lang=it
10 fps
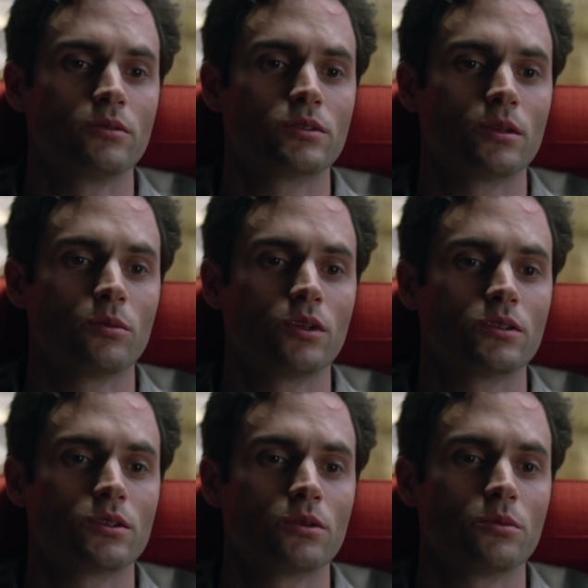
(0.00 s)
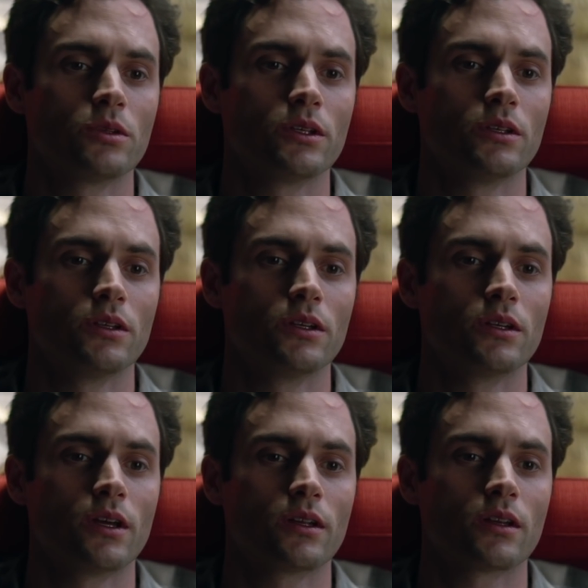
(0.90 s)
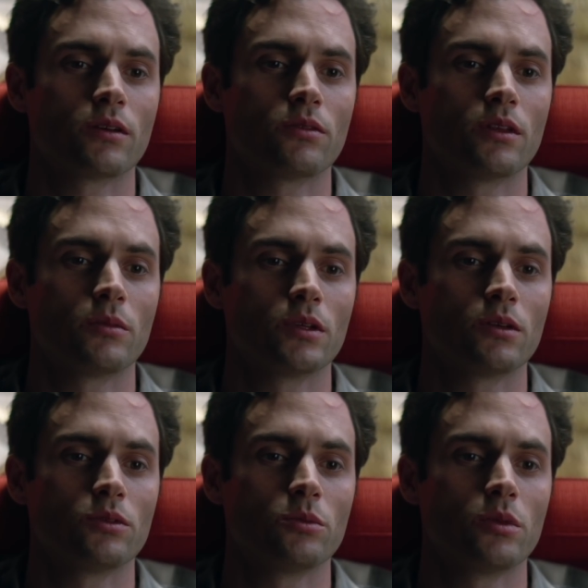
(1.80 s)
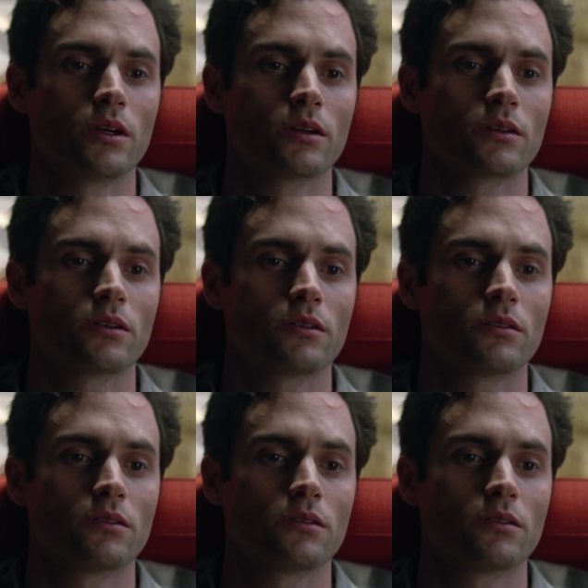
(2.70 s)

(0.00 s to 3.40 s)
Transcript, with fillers: amare qualcuno così completamente e non esserne ricambiati.